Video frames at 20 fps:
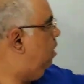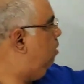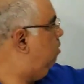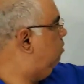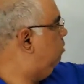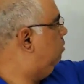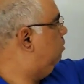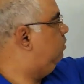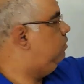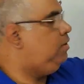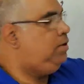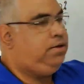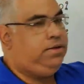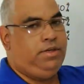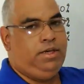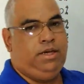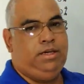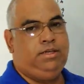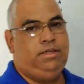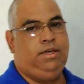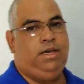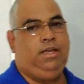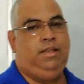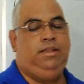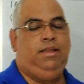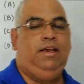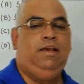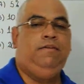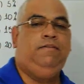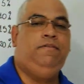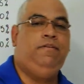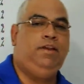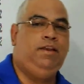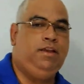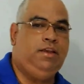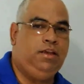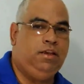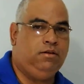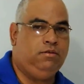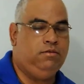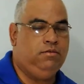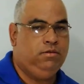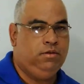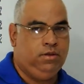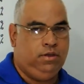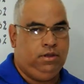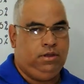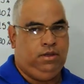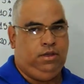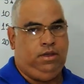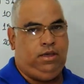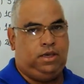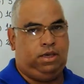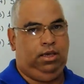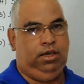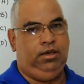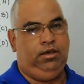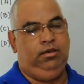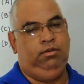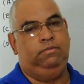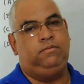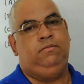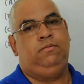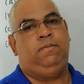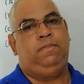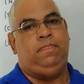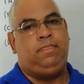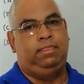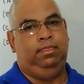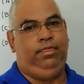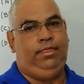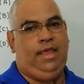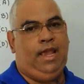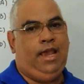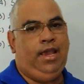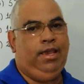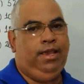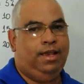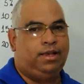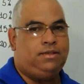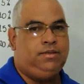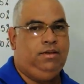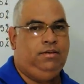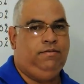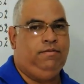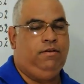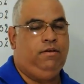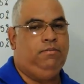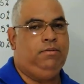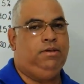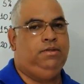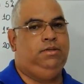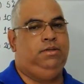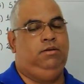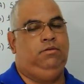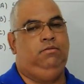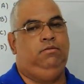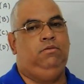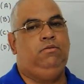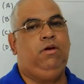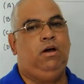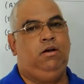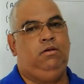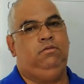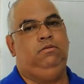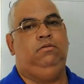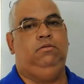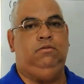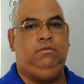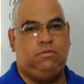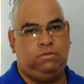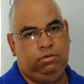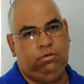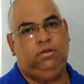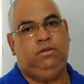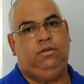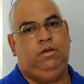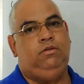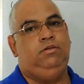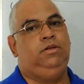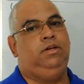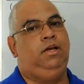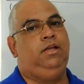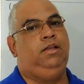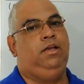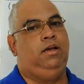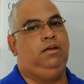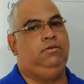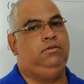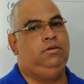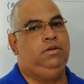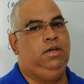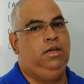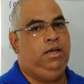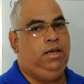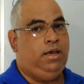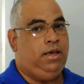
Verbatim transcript: Bom, você já definiu e tem essa informação. Qual? o total de cadernos.